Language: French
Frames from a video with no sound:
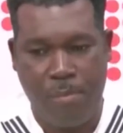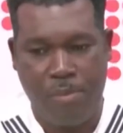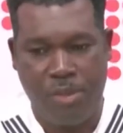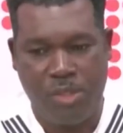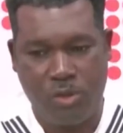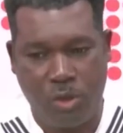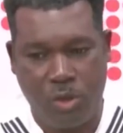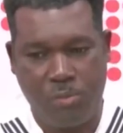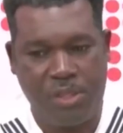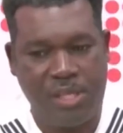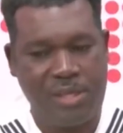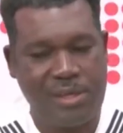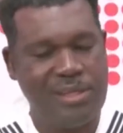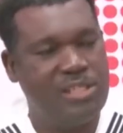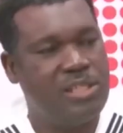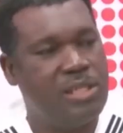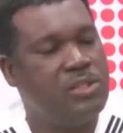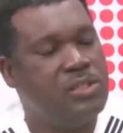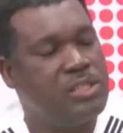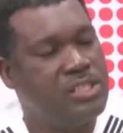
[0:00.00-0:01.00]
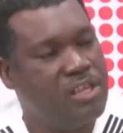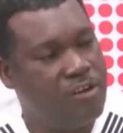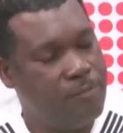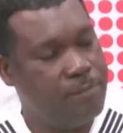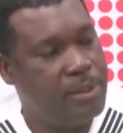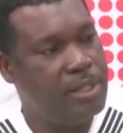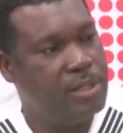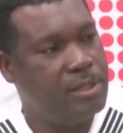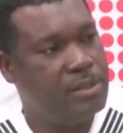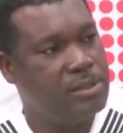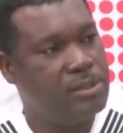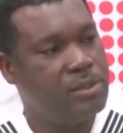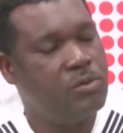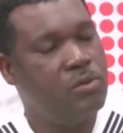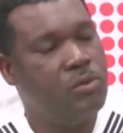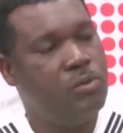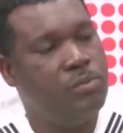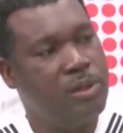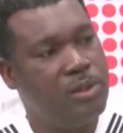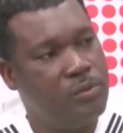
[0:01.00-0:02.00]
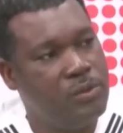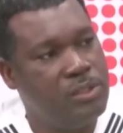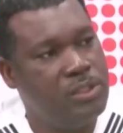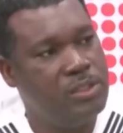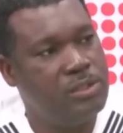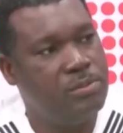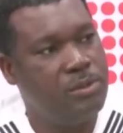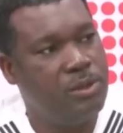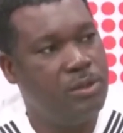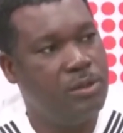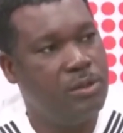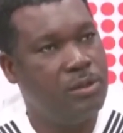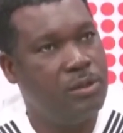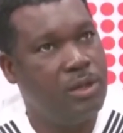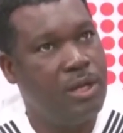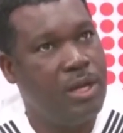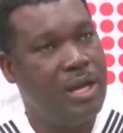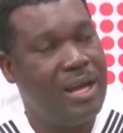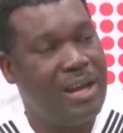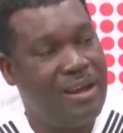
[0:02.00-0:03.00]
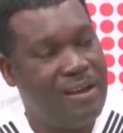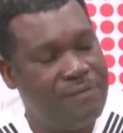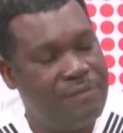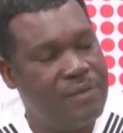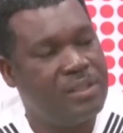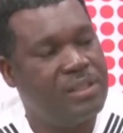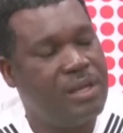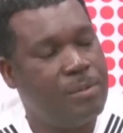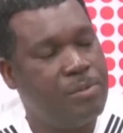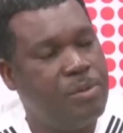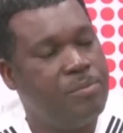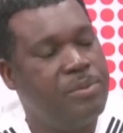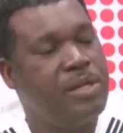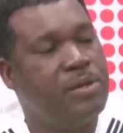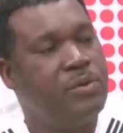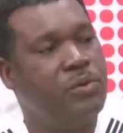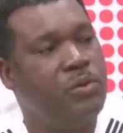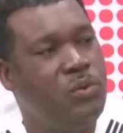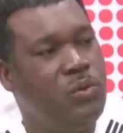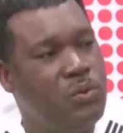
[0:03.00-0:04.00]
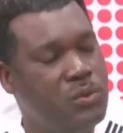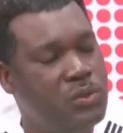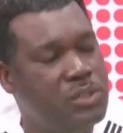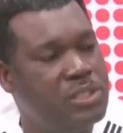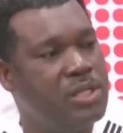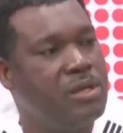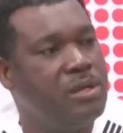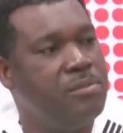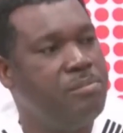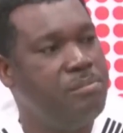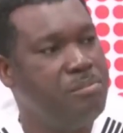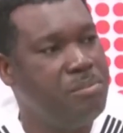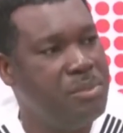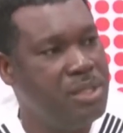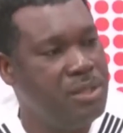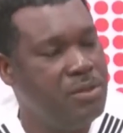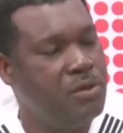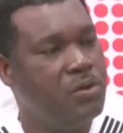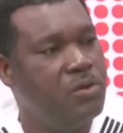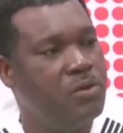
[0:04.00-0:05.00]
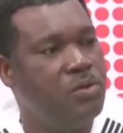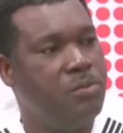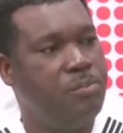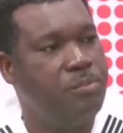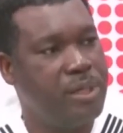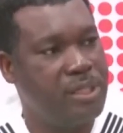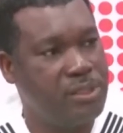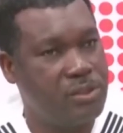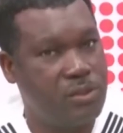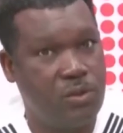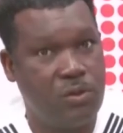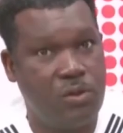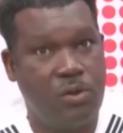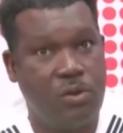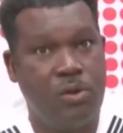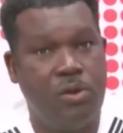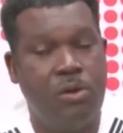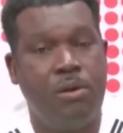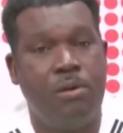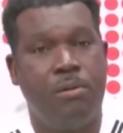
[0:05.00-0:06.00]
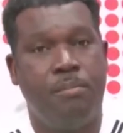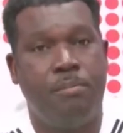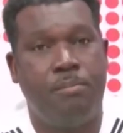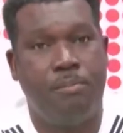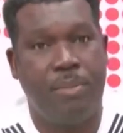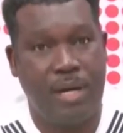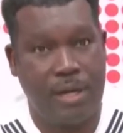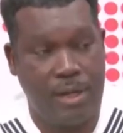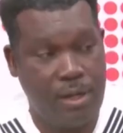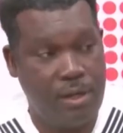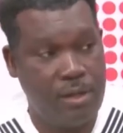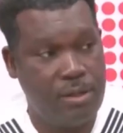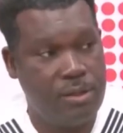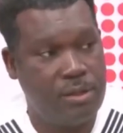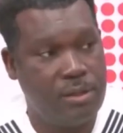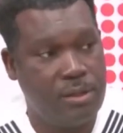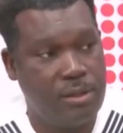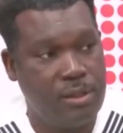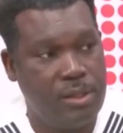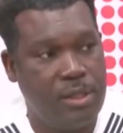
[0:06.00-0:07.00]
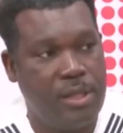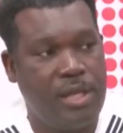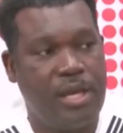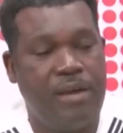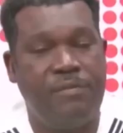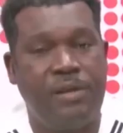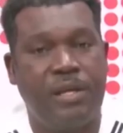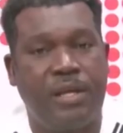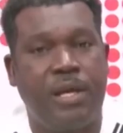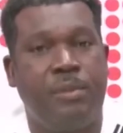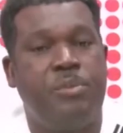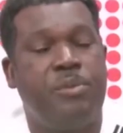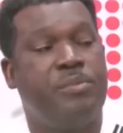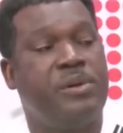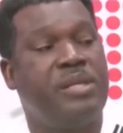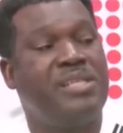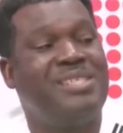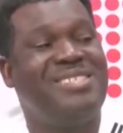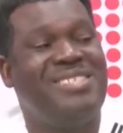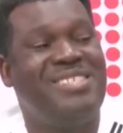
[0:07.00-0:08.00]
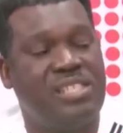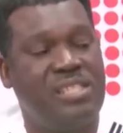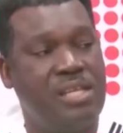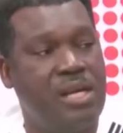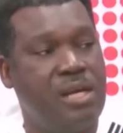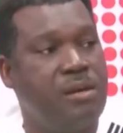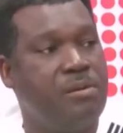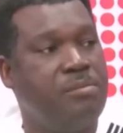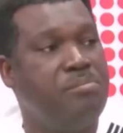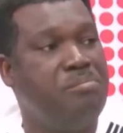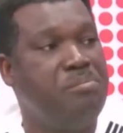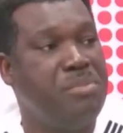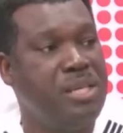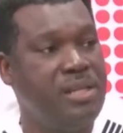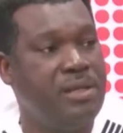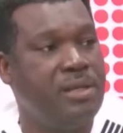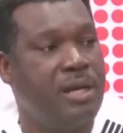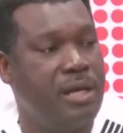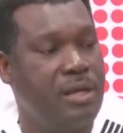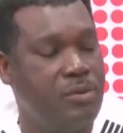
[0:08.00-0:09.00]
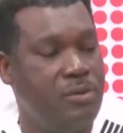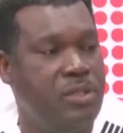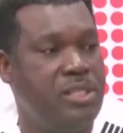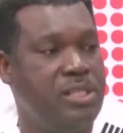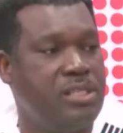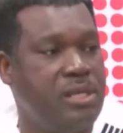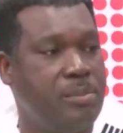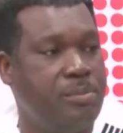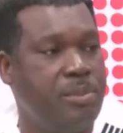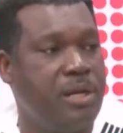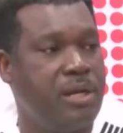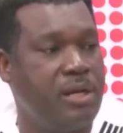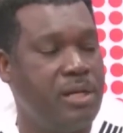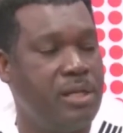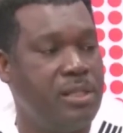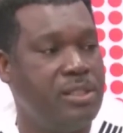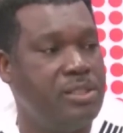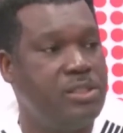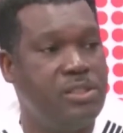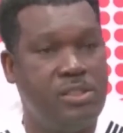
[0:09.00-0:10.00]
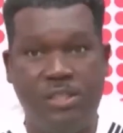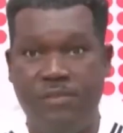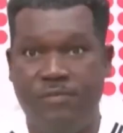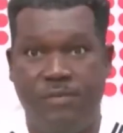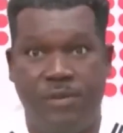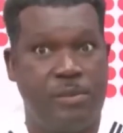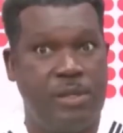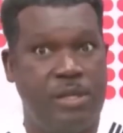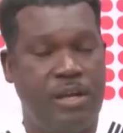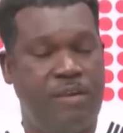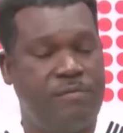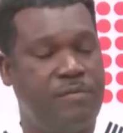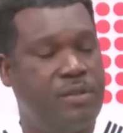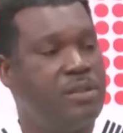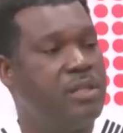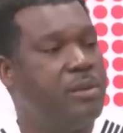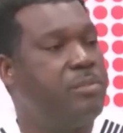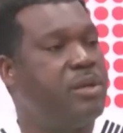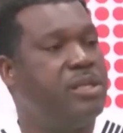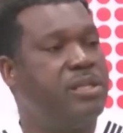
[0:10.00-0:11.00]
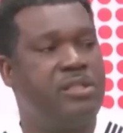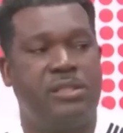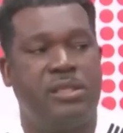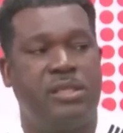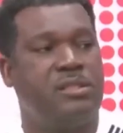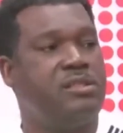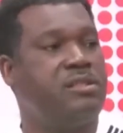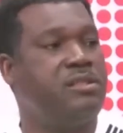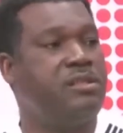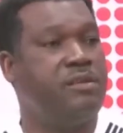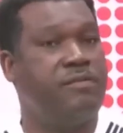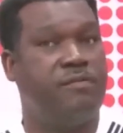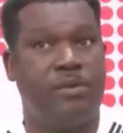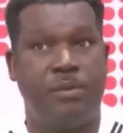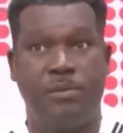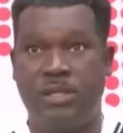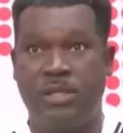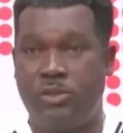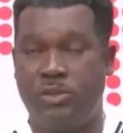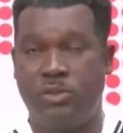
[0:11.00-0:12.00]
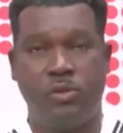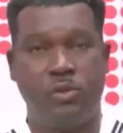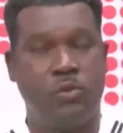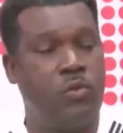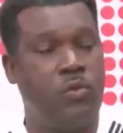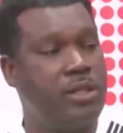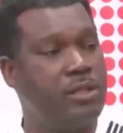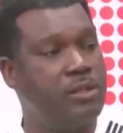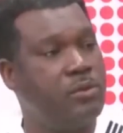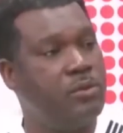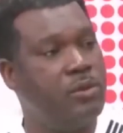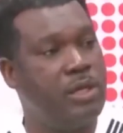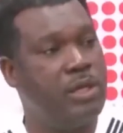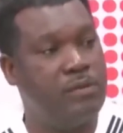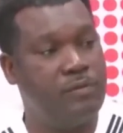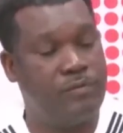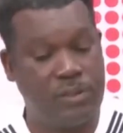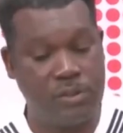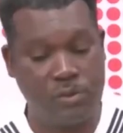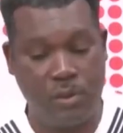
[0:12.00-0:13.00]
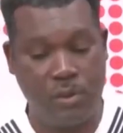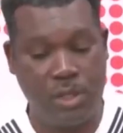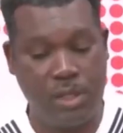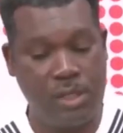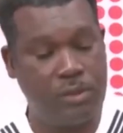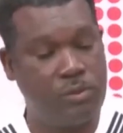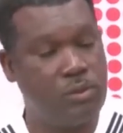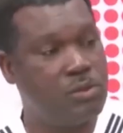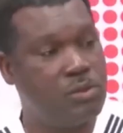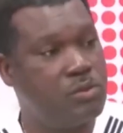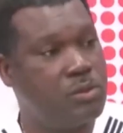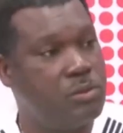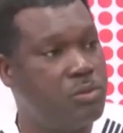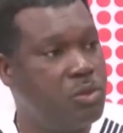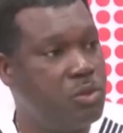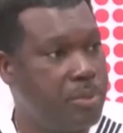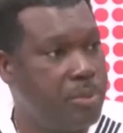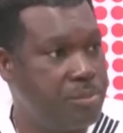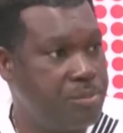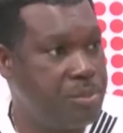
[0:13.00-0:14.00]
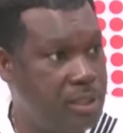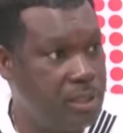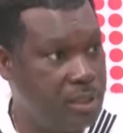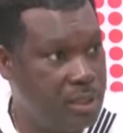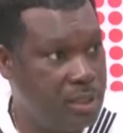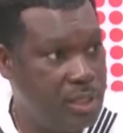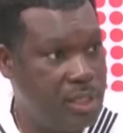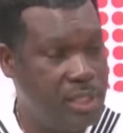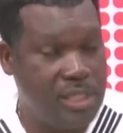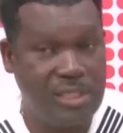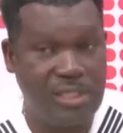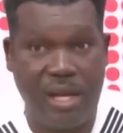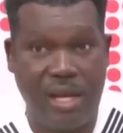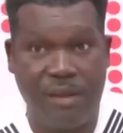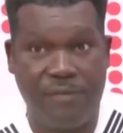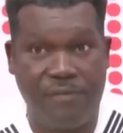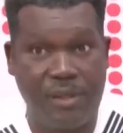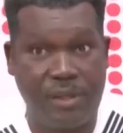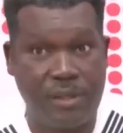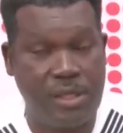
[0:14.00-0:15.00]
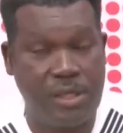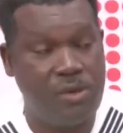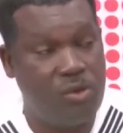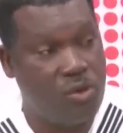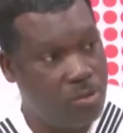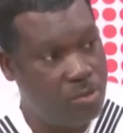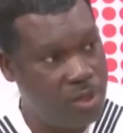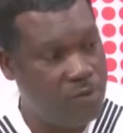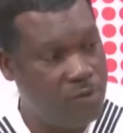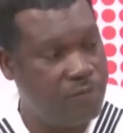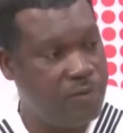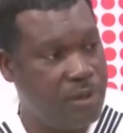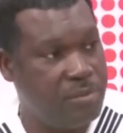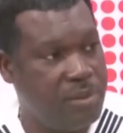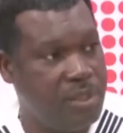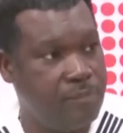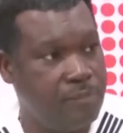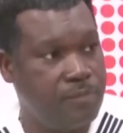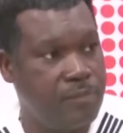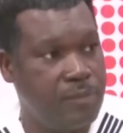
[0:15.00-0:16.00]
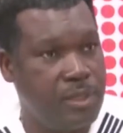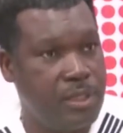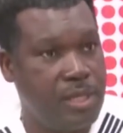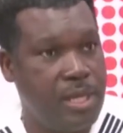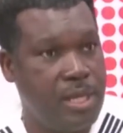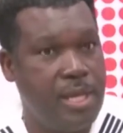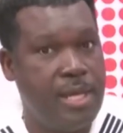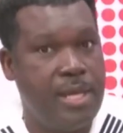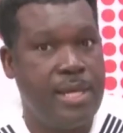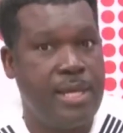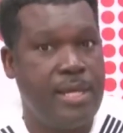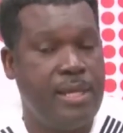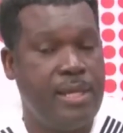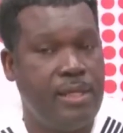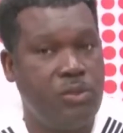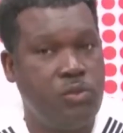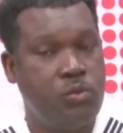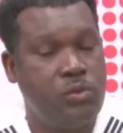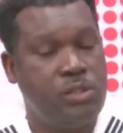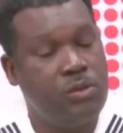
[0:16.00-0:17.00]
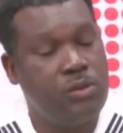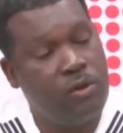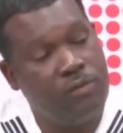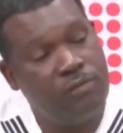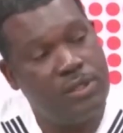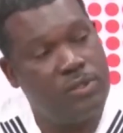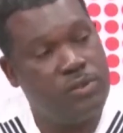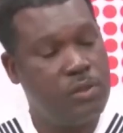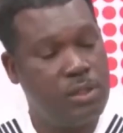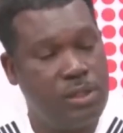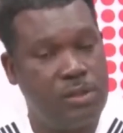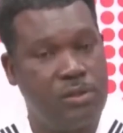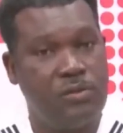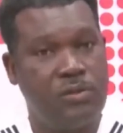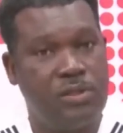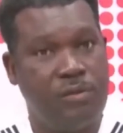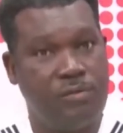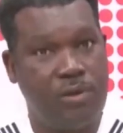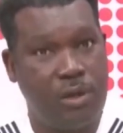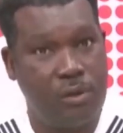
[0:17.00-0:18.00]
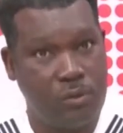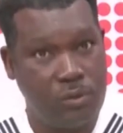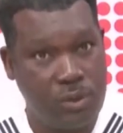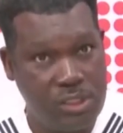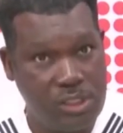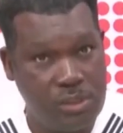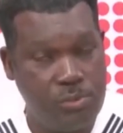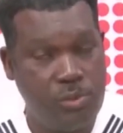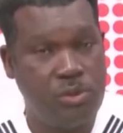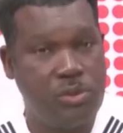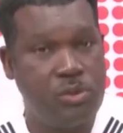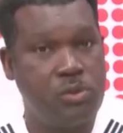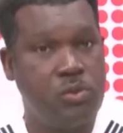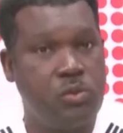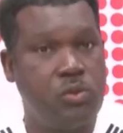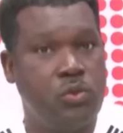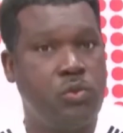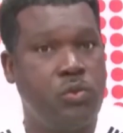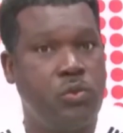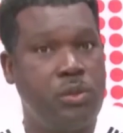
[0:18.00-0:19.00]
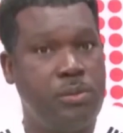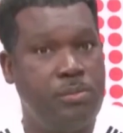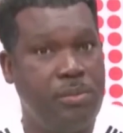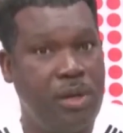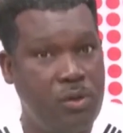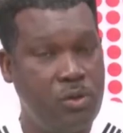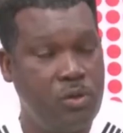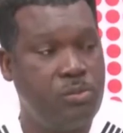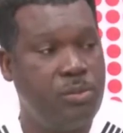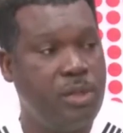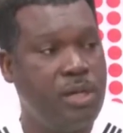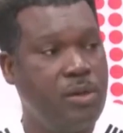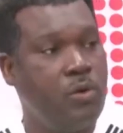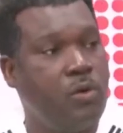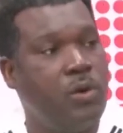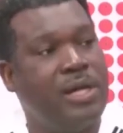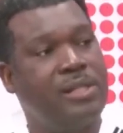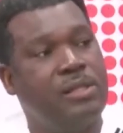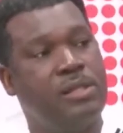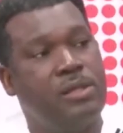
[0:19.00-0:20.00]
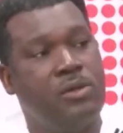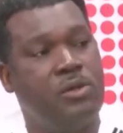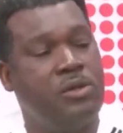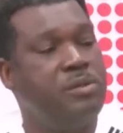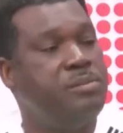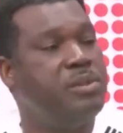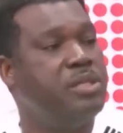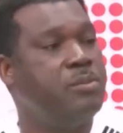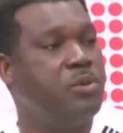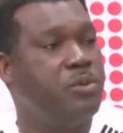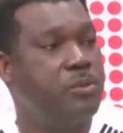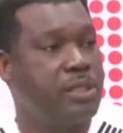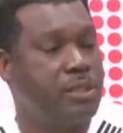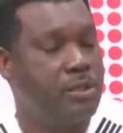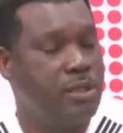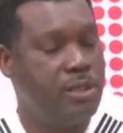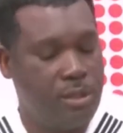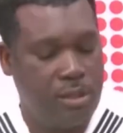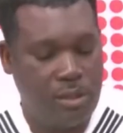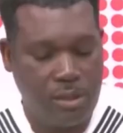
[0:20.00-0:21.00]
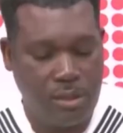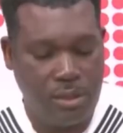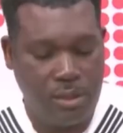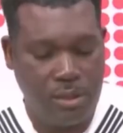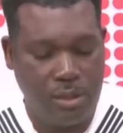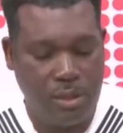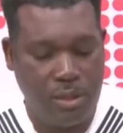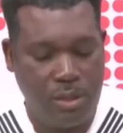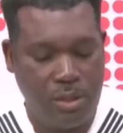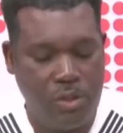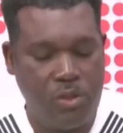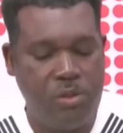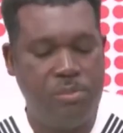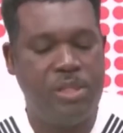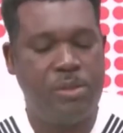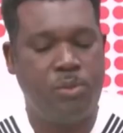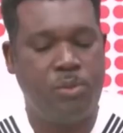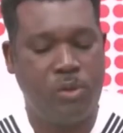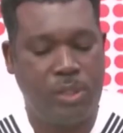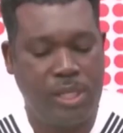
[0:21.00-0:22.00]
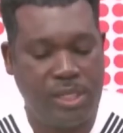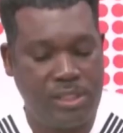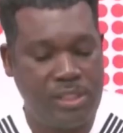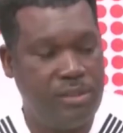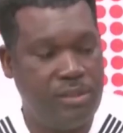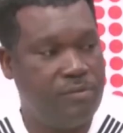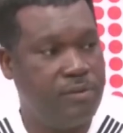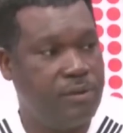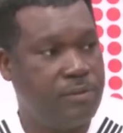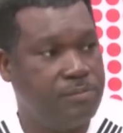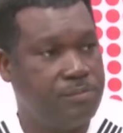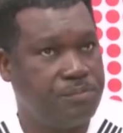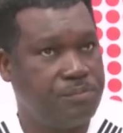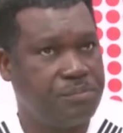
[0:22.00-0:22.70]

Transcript: Mais ce que peut-être les gens ne savent pas, c'est que le paludisme affecte à peu près 200 millions de personnes par an avec à peu près 600 000 cas de décès par an. Et ceci, vraiment, en fait, n'est pas une statistique vraiment juste collectée de façon aléatoire sur un bout de papier. Ça affecte énormément de familles. Et les outils conventionnels que nous avons à notre disposition aujourd'hui, malheureusement, ont atteint leurs limites euh, euh, limite protectives.